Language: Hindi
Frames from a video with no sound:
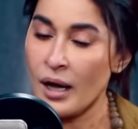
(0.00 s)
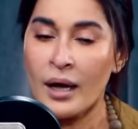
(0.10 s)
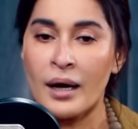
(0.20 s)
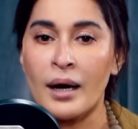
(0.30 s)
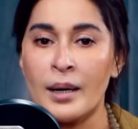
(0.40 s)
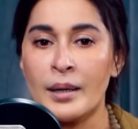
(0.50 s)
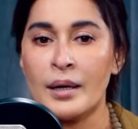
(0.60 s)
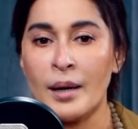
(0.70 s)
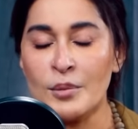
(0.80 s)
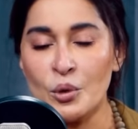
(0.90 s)

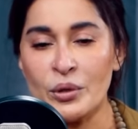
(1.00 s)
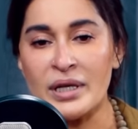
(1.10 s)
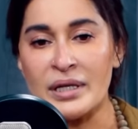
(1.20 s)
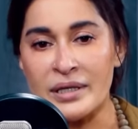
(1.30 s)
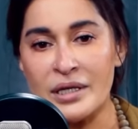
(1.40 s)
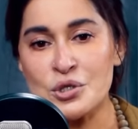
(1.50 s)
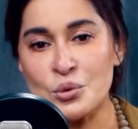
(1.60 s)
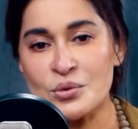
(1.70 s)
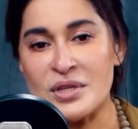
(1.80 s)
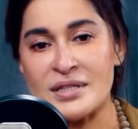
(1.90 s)
uh, हम लोगों की लर्निंग
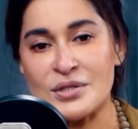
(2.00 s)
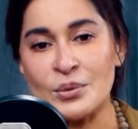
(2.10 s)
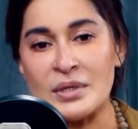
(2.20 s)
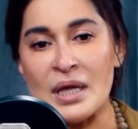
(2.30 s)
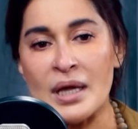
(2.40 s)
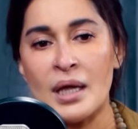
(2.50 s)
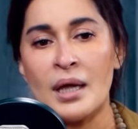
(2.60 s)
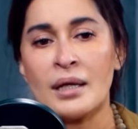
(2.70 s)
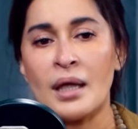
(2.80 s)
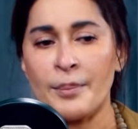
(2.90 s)
शुरू से ऐसी होती है
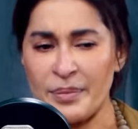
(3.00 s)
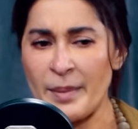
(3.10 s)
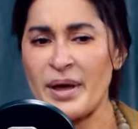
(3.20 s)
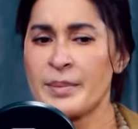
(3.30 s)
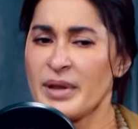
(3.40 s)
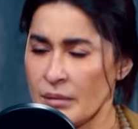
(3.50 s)
कि अपने बारे में